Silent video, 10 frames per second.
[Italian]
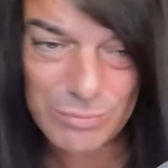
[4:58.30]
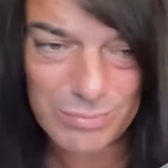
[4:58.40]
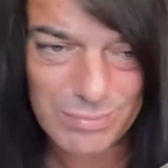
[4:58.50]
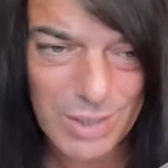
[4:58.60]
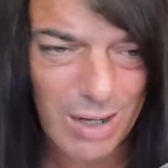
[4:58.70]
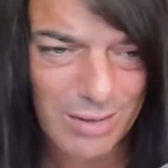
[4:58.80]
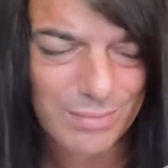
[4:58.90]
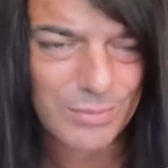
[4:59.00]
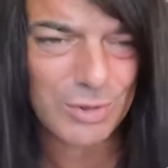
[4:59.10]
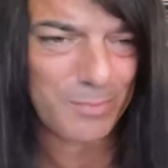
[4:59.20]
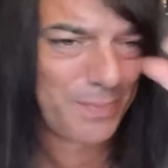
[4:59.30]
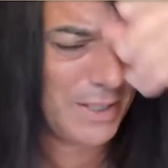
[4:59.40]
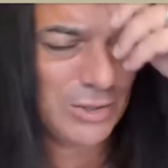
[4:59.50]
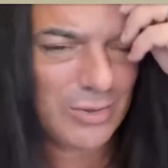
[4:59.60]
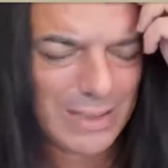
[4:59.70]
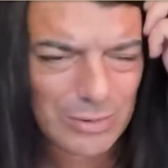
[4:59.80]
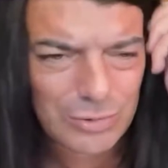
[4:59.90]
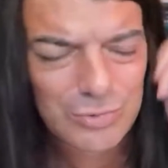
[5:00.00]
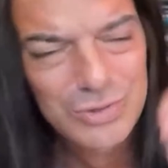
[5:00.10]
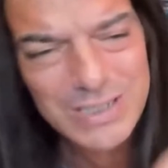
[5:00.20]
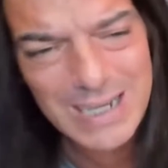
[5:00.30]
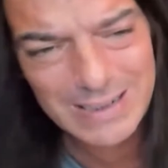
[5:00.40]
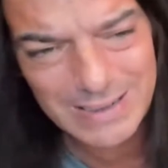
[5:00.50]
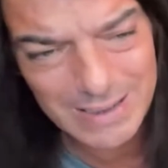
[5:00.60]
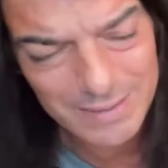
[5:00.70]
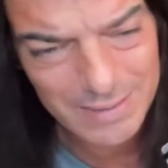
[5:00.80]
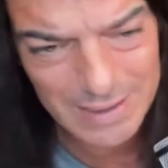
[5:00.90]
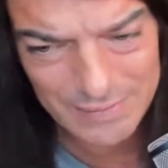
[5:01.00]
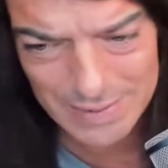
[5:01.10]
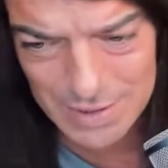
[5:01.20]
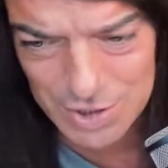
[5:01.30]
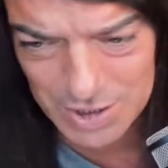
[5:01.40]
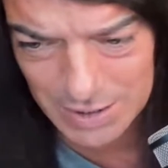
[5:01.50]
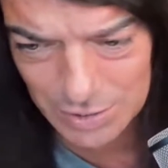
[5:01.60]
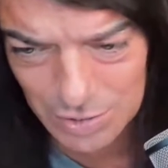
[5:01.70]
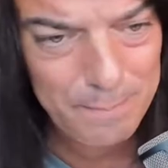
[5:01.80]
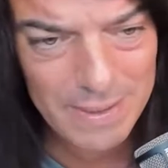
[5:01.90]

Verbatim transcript: mm, no, non prendo l'auto usata e vi dicendo,